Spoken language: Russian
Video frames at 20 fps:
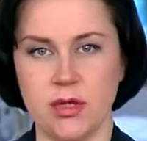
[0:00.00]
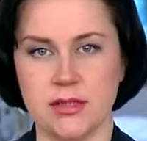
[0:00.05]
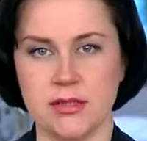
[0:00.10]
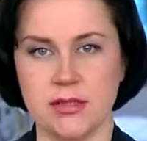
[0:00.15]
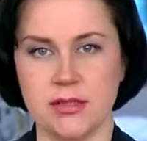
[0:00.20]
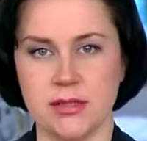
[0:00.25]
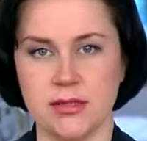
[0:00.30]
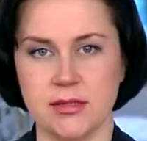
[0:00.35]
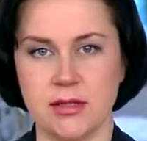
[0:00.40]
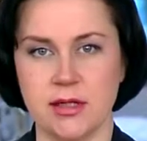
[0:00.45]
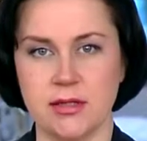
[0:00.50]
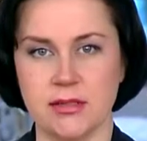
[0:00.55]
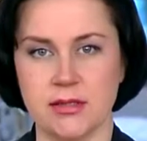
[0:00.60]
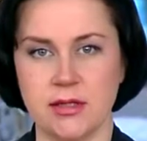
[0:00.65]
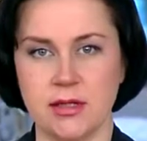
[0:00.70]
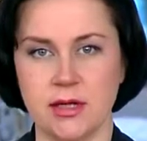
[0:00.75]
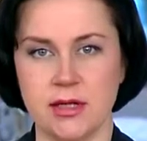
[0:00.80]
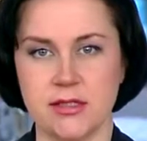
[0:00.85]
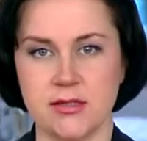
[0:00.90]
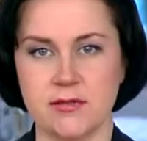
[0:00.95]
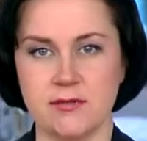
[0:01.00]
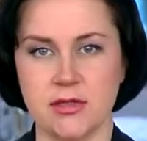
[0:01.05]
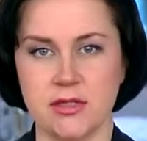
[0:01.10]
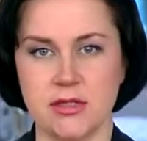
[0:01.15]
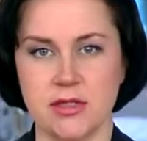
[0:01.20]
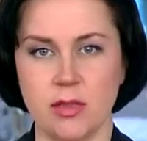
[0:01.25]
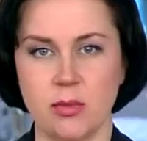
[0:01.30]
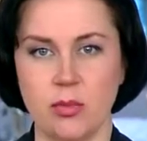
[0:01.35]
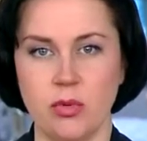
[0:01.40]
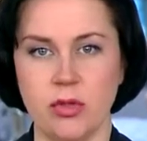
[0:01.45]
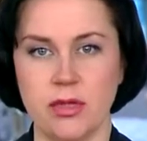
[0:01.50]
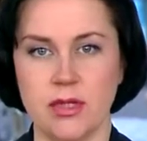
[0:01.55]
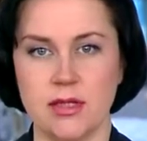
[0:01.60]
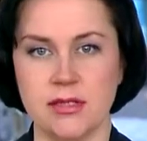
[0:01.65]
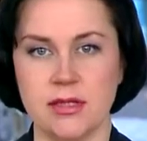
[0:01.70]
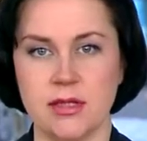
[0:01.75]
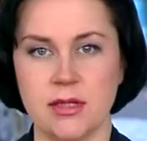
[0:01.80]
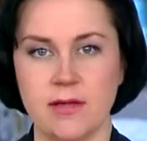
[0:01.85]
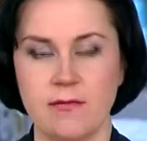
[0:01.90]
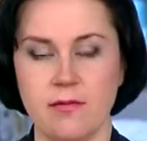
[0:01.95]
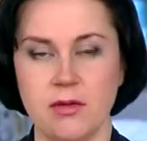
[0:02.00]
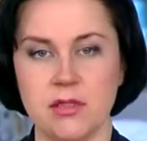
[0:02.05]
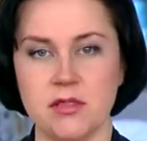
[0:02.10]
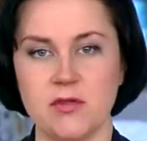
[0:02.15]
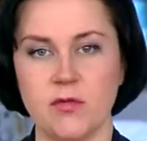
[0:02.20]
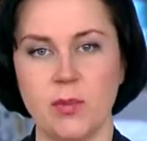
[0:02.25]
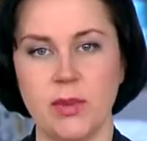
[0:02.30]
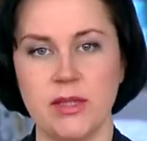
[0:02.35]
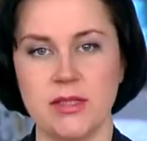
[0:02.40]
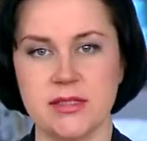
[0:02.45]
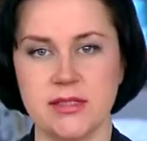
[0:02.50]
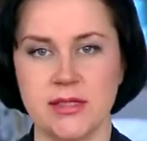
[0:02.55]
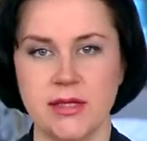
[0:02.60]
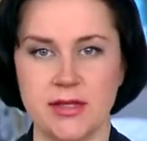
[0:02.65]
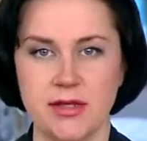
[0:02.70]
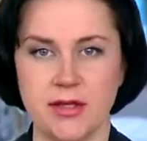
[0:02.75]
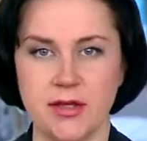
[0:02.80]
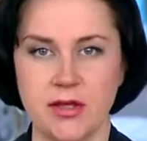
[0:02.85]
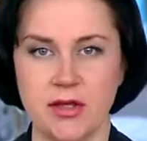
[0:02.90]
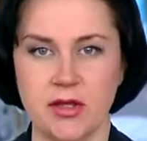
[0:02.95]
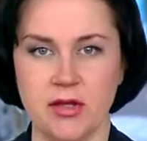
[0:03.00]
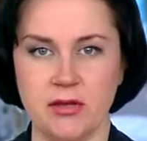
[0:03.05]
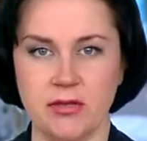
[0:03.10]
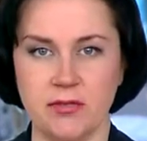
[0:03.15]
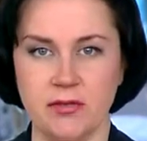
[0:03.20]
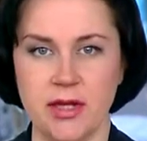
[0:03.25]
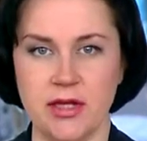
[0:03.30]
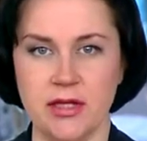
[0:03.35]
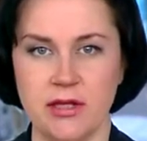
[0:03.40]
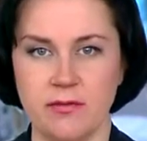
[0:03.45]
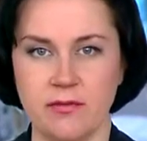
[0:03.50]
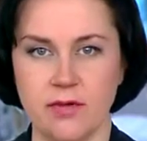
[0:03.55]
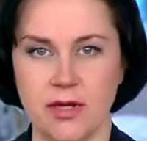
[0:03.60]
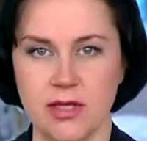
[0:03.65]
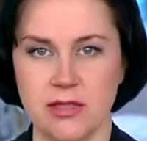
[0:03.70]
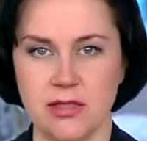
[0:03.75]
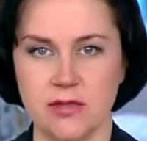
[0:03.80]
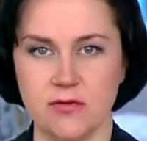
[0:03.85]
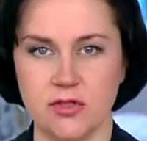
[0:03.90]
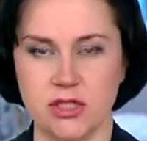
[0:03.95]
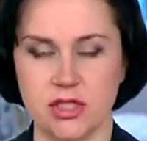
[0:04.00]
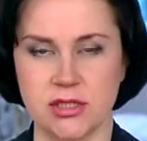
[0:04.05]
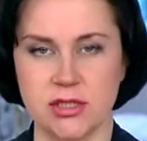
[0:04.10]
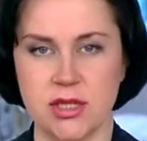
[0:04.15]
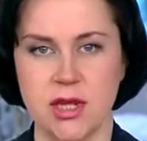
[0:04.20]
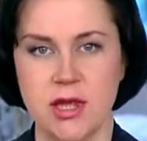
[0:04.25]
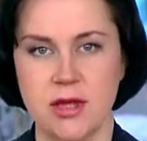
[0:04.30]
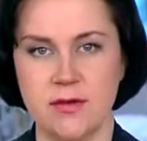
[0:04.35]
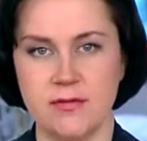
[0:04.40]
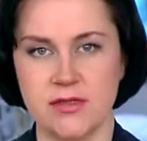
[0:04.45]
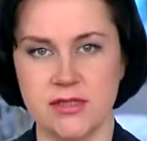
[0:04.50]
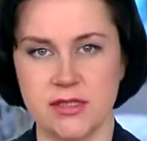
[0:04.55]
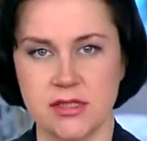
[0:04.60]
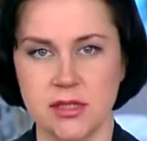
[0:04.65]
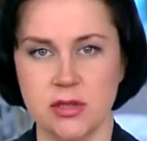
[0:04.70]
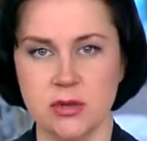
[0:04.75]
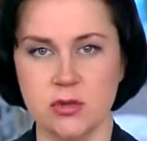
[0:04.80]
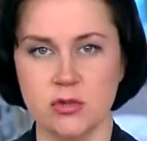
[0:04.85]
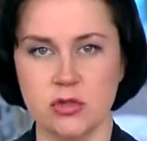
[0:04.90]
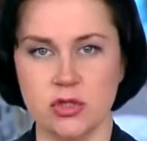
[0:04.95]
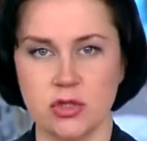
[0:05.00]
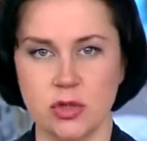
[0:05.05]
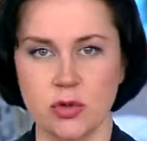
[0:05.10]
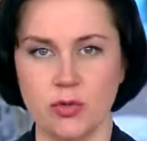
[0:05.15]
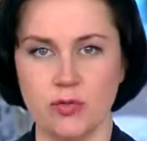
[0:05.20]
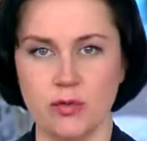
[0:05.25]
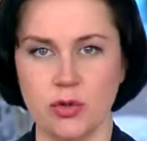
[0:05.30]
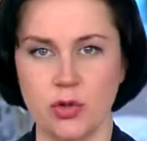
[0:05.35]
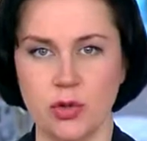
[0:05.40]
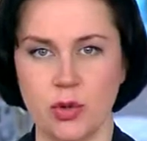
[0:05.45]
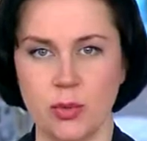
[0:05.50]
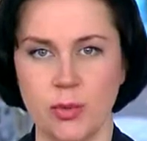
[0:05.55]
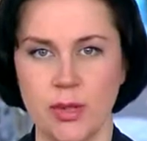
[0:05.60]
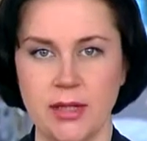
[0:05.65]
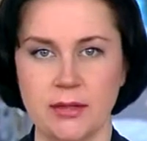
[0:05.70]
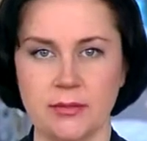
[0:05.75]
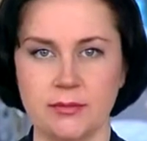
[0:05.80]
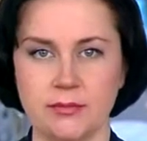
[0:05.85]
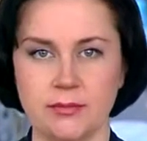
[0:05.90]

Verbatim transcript: снесла декоративный забор и остановилась в полисаднике, едва не врезавшись в стену жилого дома.